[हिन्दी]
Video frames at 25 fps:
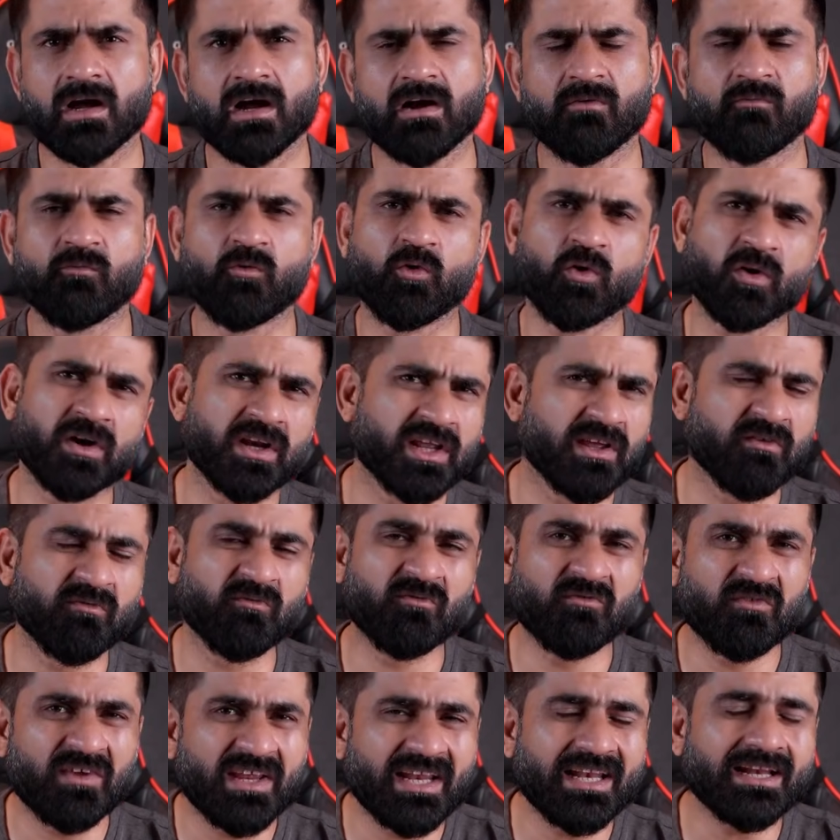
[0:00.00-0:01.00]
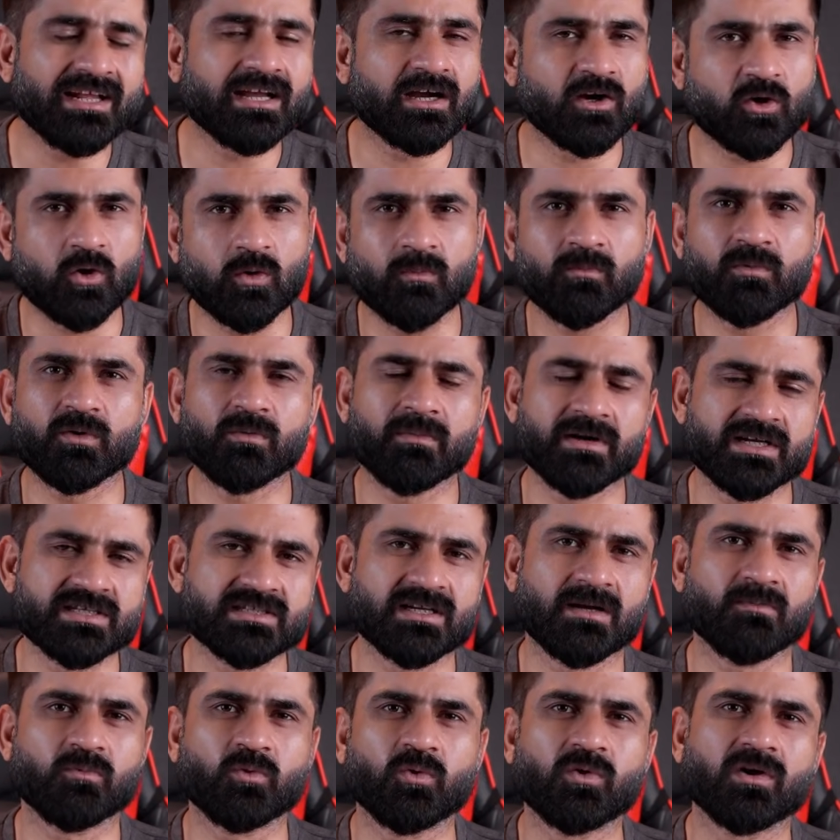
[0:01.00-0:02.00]
आप फ़ोन की फील का
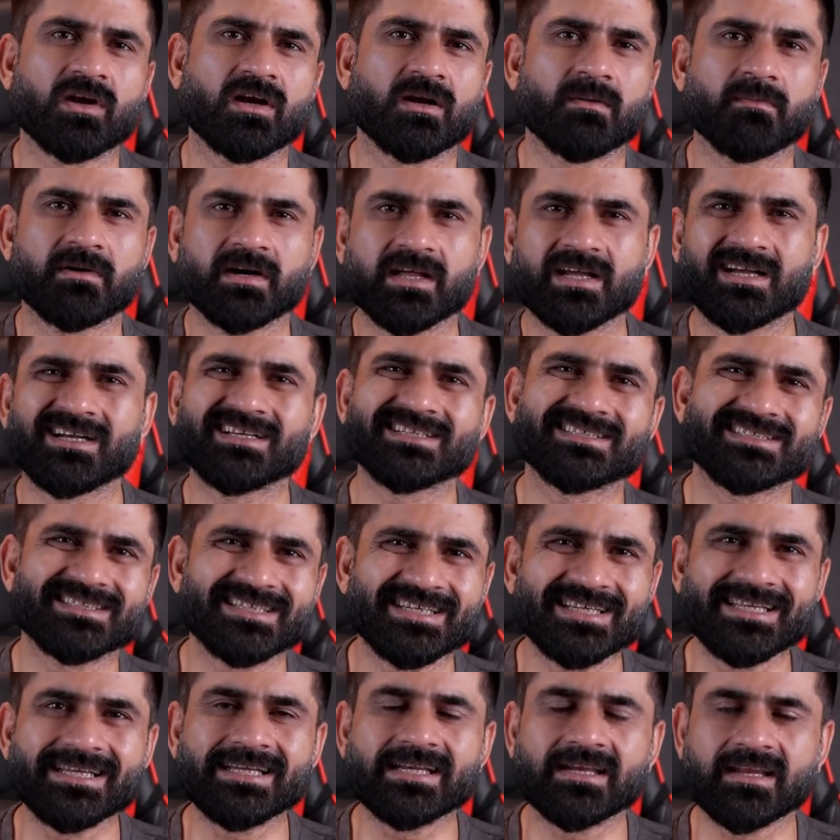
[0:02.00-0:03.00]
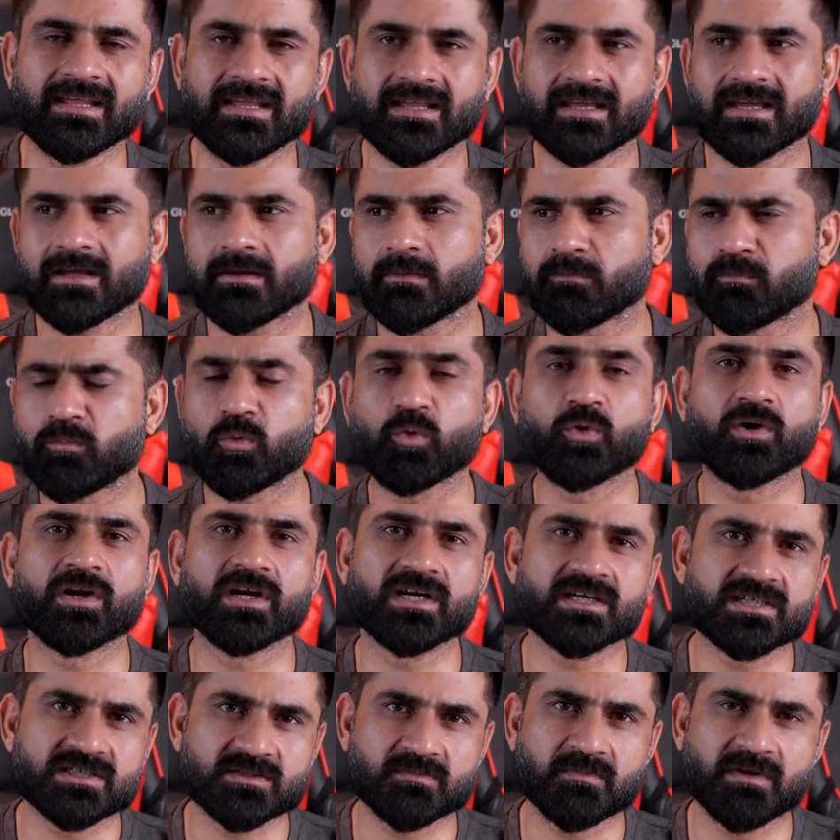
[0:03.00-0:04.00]
कॉम्प्रोमाइज़ आपको करना पड़ेगा स्लीक नहीं है
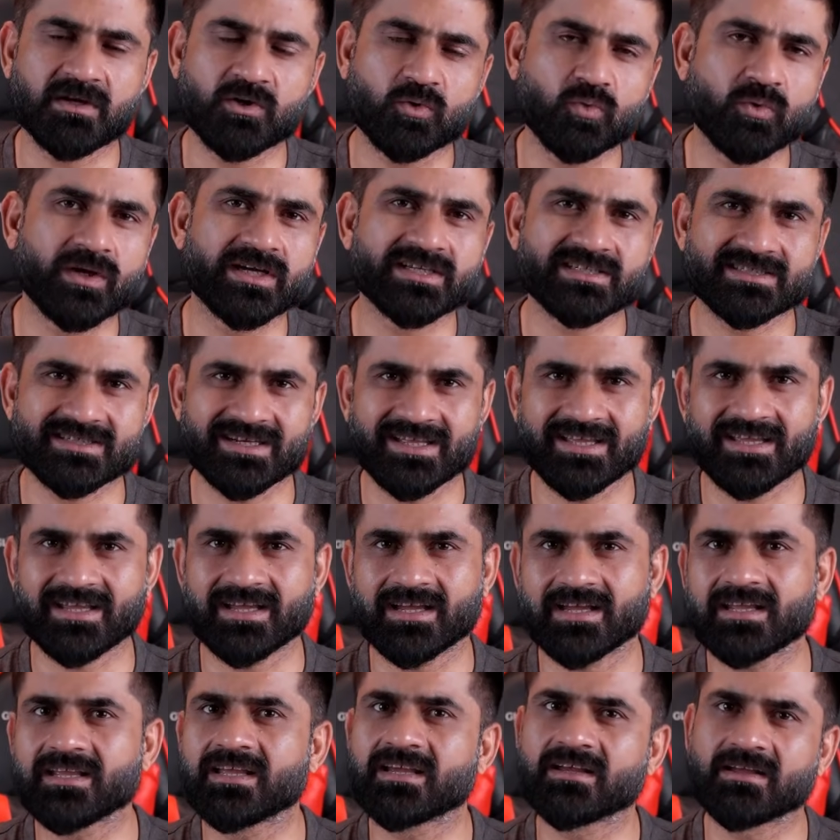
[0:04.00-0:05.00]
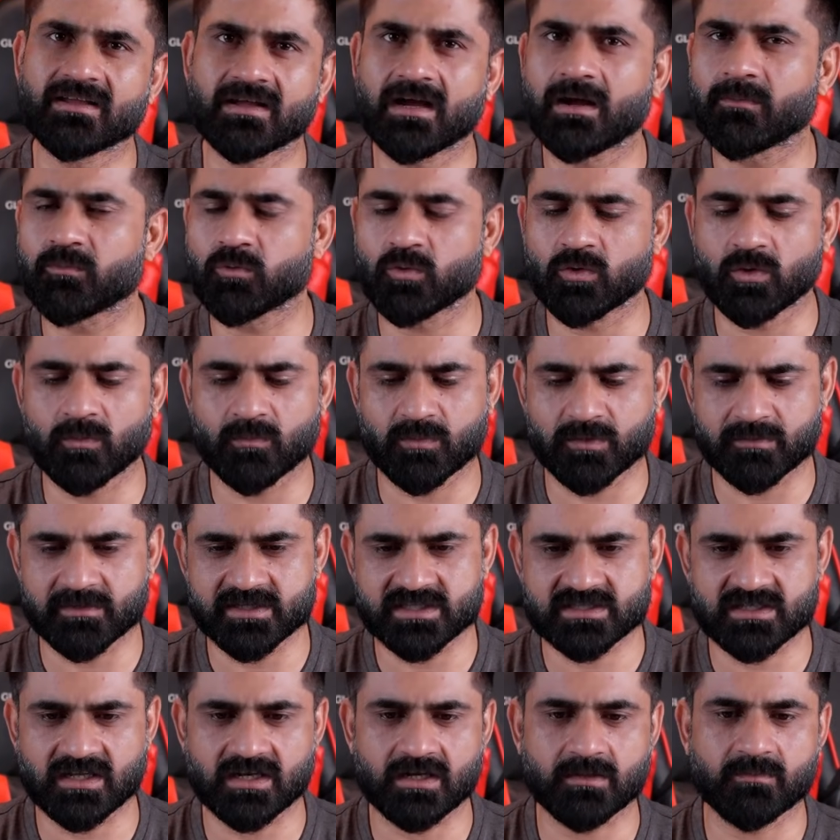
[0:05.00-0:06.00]
पोर्ट्रेट्स में टू एक्स नहीं है ये आपको
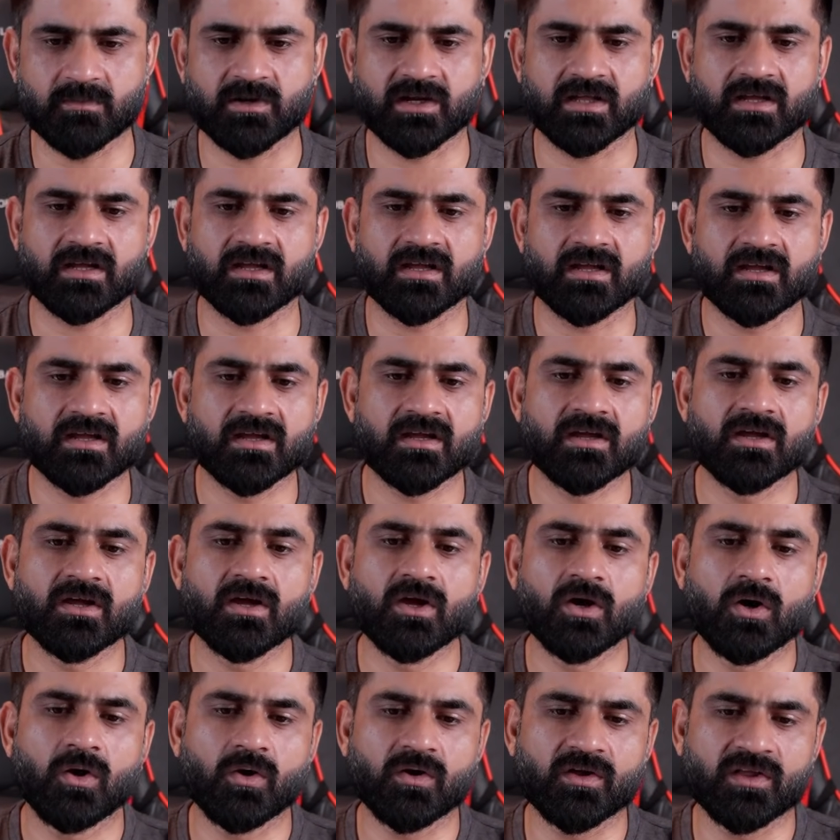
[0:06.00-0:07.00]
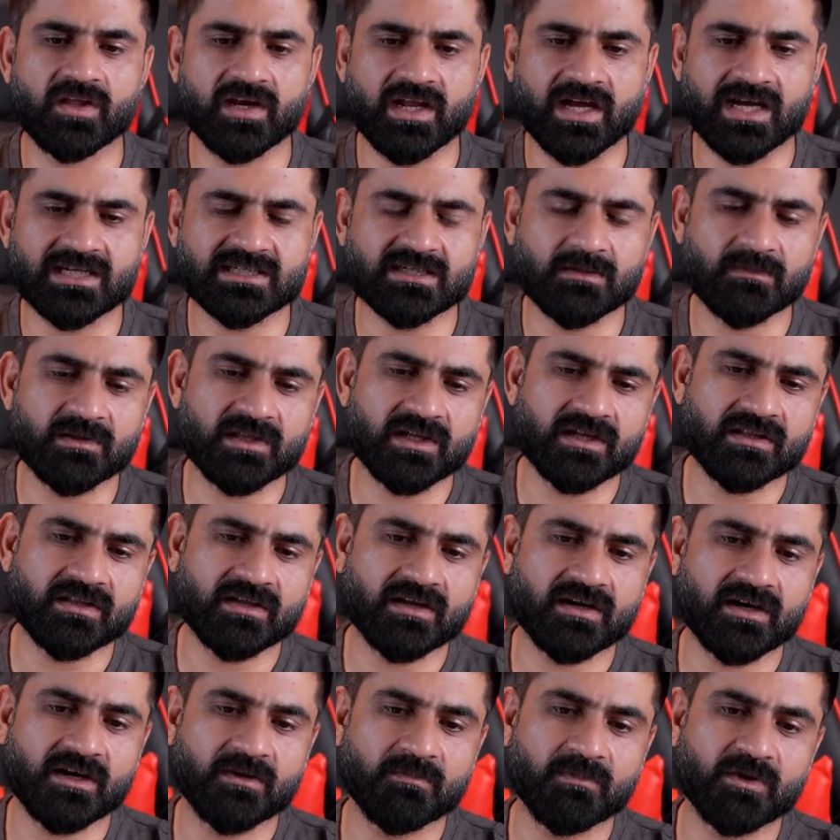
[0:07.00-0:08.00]
कॉम्प्रोमाइज़ करने पड़ेंगे ओके okay, जी रियाज अहमद कहते
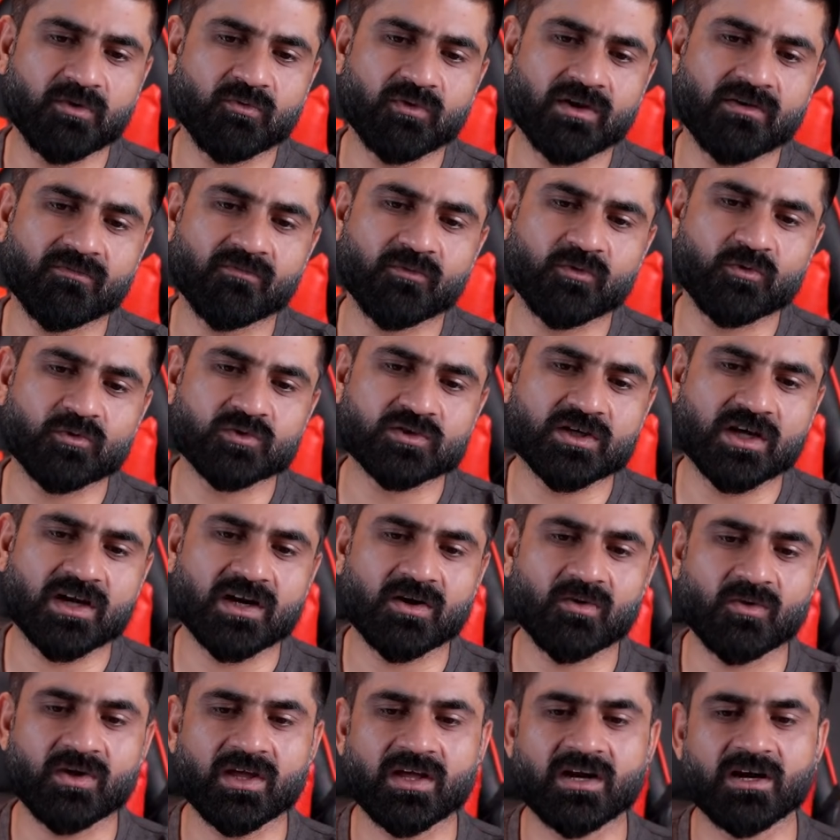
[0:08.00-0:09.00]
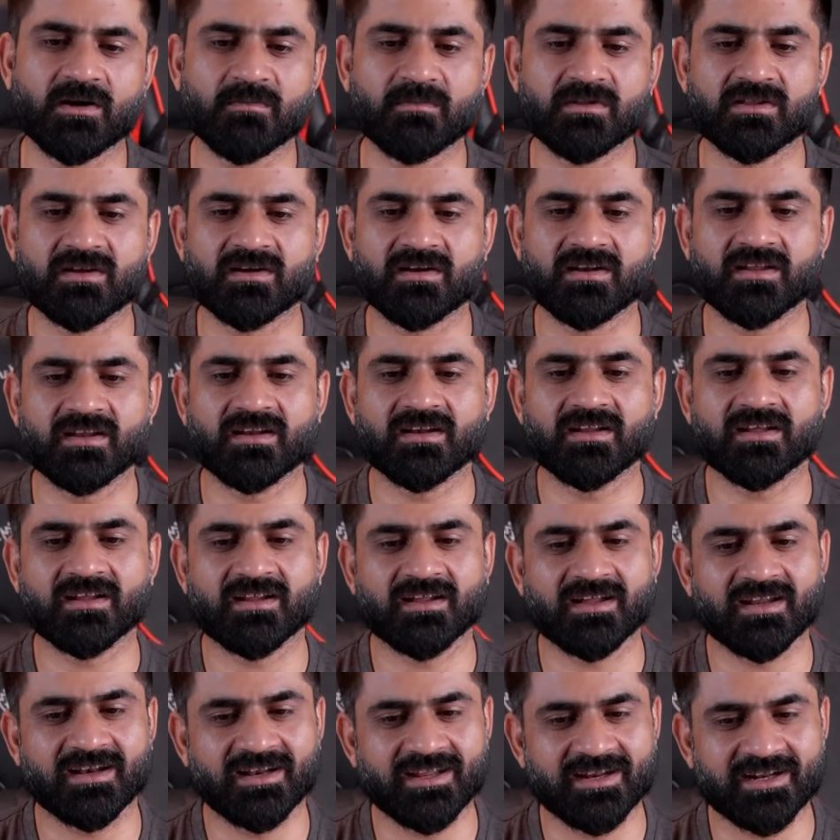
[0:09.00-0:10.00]
हैं रेडमी ट्वेल्व यूज़ कर रहा हूँ क्या रेडमी
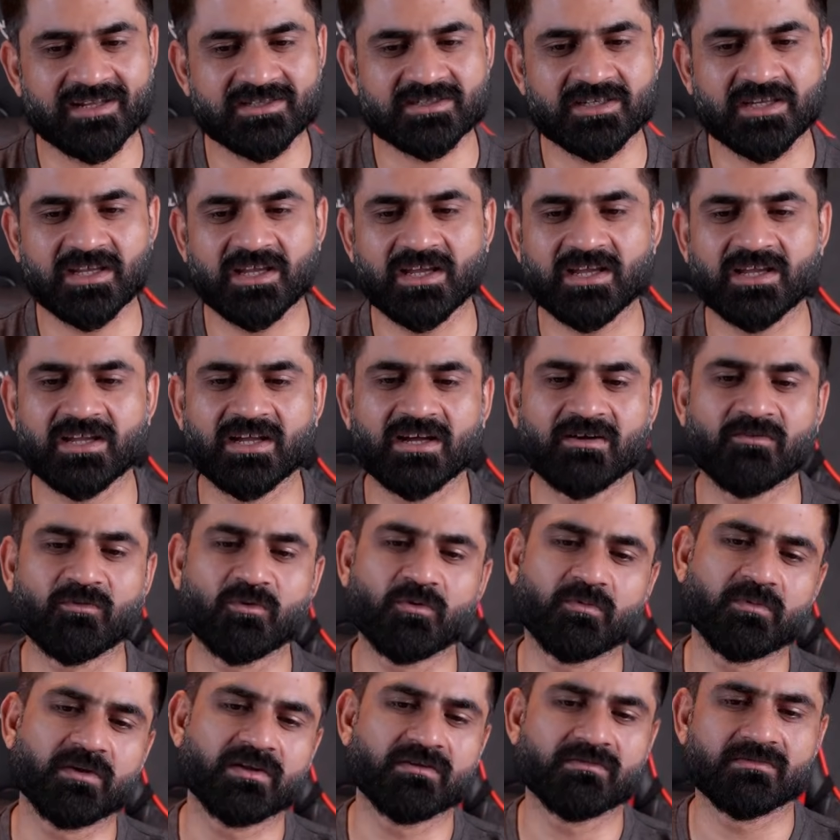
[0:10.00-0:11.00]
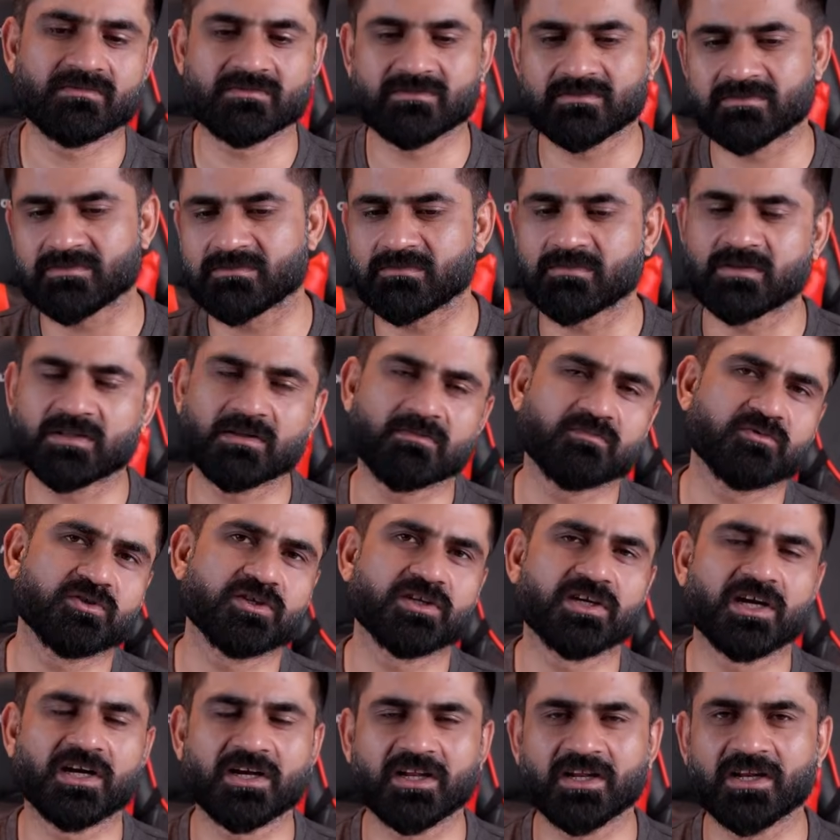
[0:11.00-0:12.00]
थर्टीन लेना चाहिए या वो भी मतलब
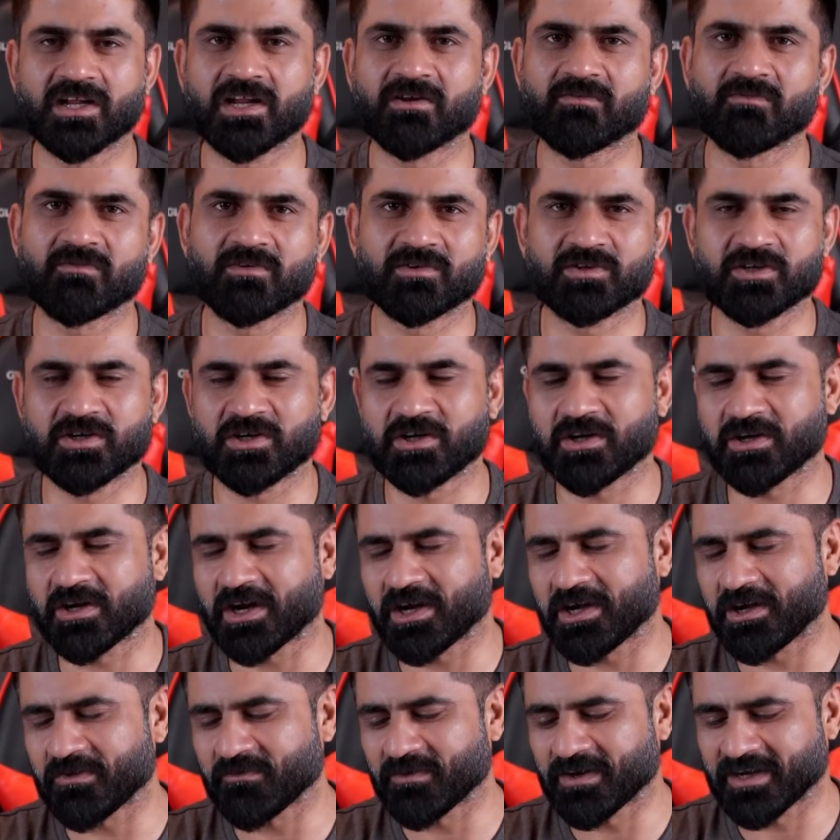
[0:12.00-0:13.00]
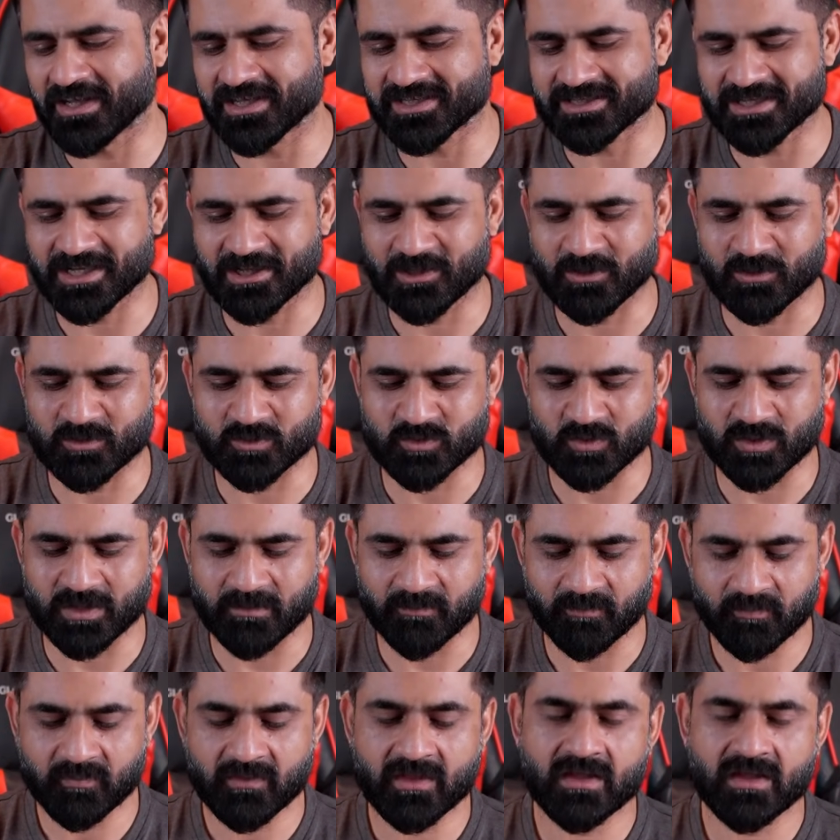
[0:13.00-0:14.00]
जी नाइन्टी नाइन जी नाइन्टी वन के साथ लॉन्च होगा